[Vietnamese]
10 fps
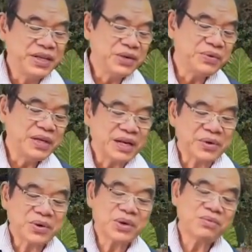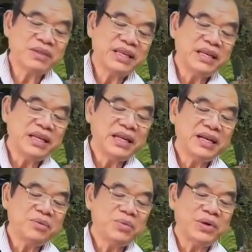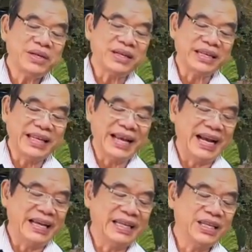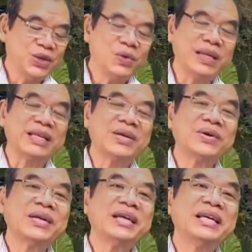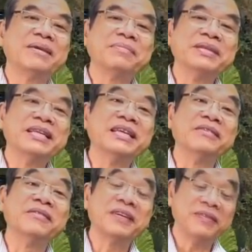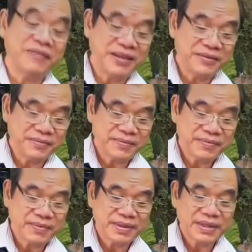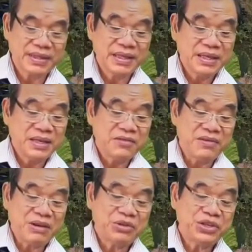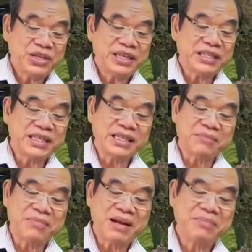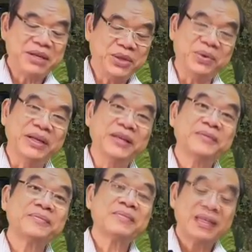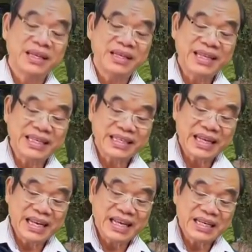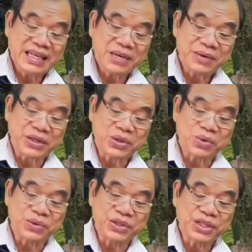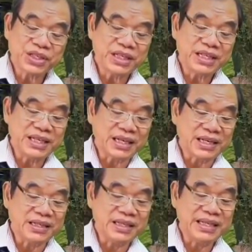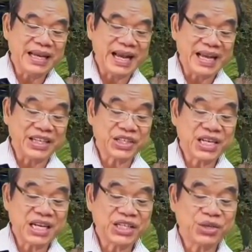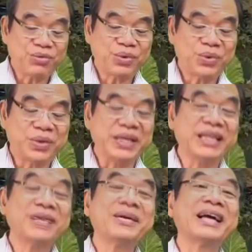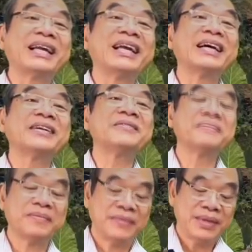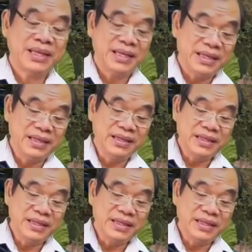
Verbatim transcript: của con tháng 8 vừa qua, cùng ngày sinh với thánh nữ Faustina 25 tháng 8. Tạ ơn Chúa, xin cho con biết noi gương thánh Faustina để được xứng đáng làm tông đồ lòng thương xót của Chúa.